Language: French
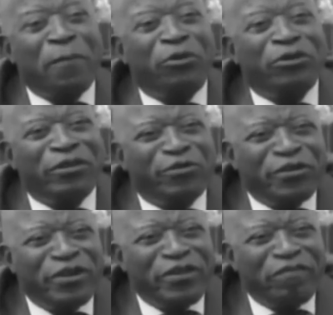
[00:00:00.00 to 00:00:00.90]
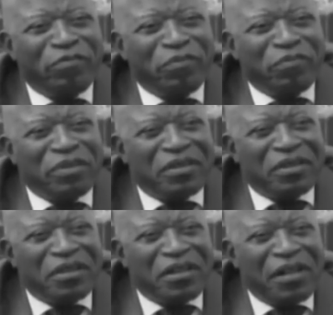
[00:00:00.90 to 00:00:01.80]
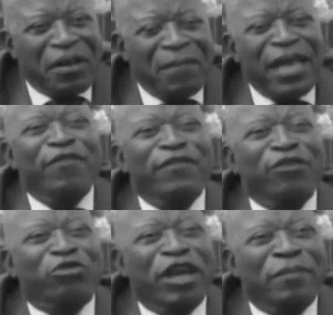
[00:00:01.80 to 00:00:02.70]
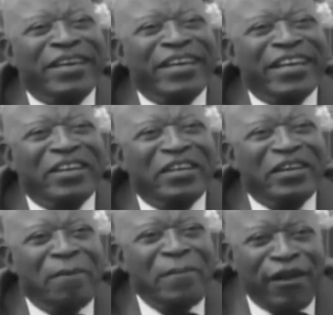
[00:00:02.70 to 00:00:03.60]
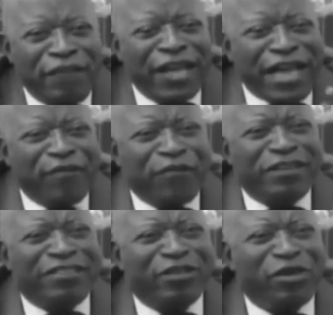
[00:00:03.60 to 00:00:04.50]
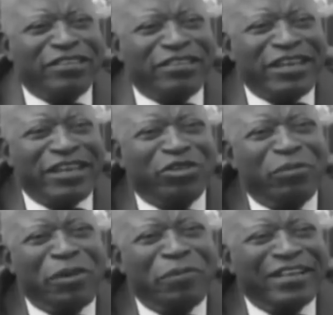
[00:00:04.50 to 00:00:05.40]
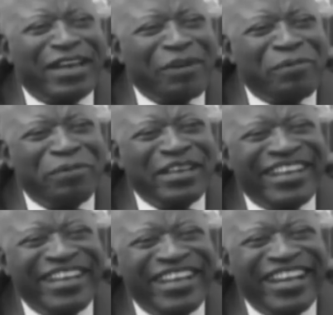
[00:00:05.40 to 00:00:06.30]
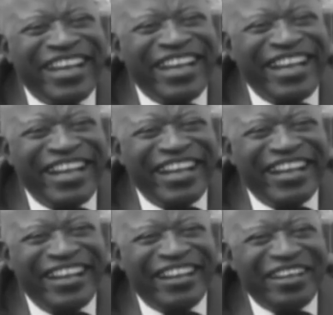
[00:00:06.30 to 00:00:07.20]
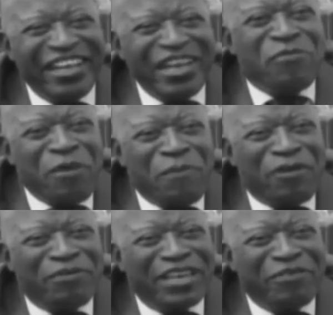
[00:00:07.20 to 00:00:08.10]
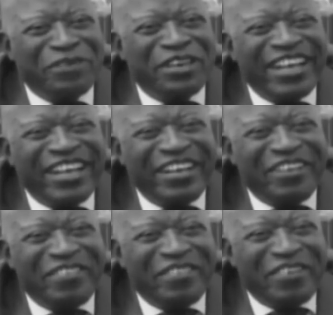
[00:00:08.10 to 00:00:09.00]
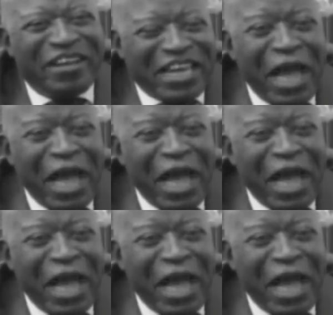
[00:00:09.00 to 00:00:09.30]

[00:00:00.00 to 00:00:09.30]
et prend le dessus sur le cerveau, sur les atouts du cerveau humain. De se croire le cerveau d'un professeur d'université, ça